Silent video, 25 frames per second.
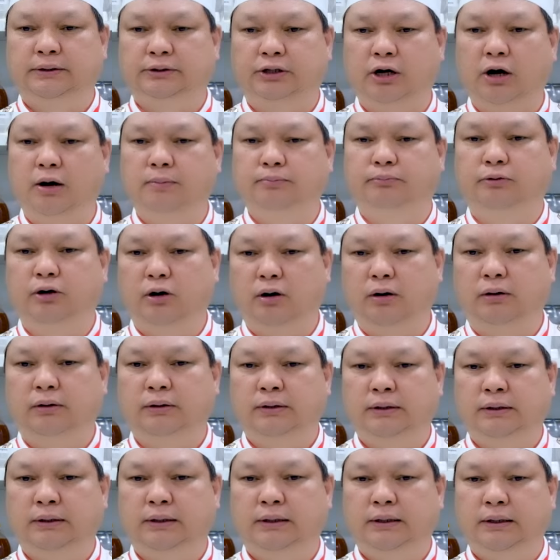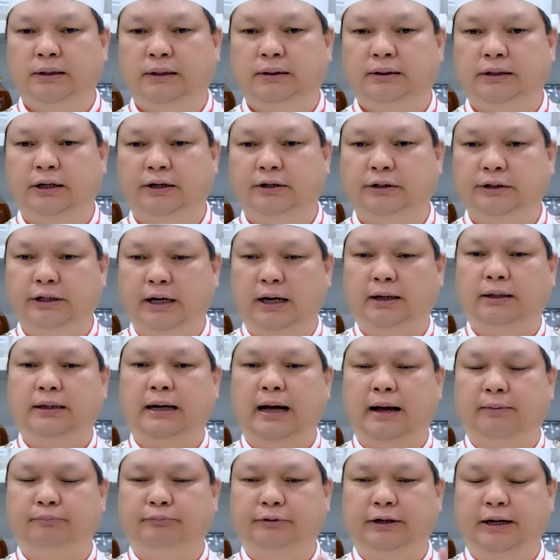thơm ngon hướng dẫn
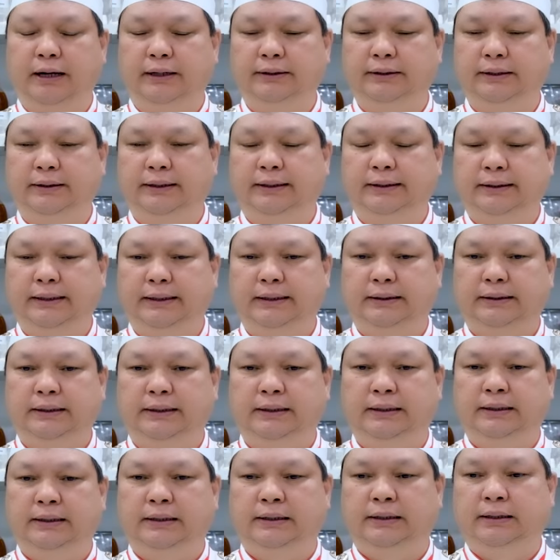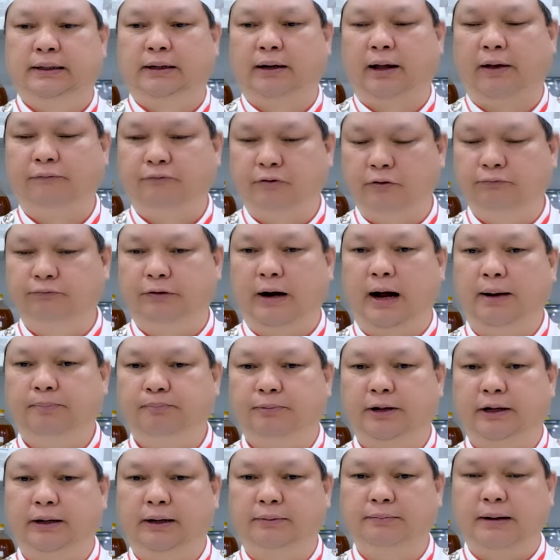làm ra những cái cái cái cái phương
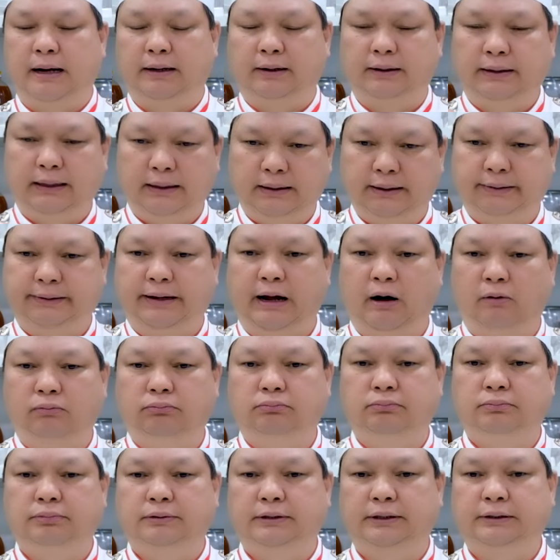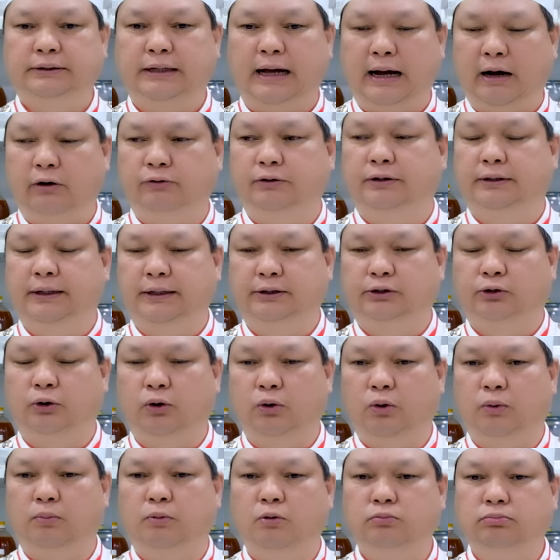pháp để các bạn có thể linh động tạo được cái
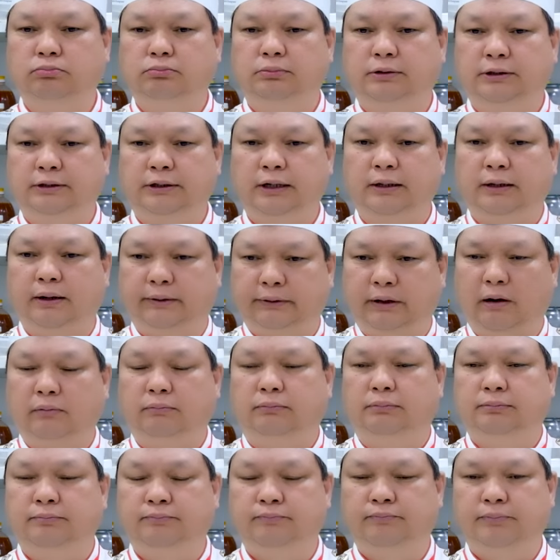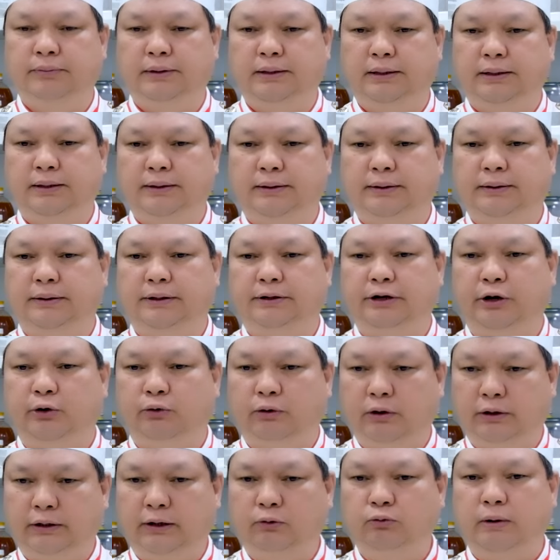tô bún rất là nóng điều
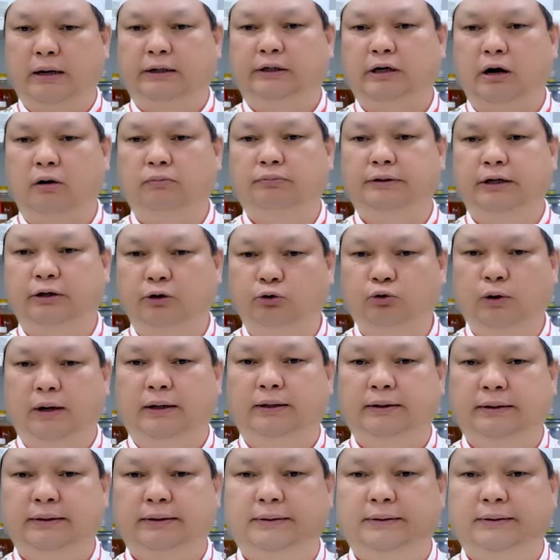đó rất quan trọng khi kinh doanh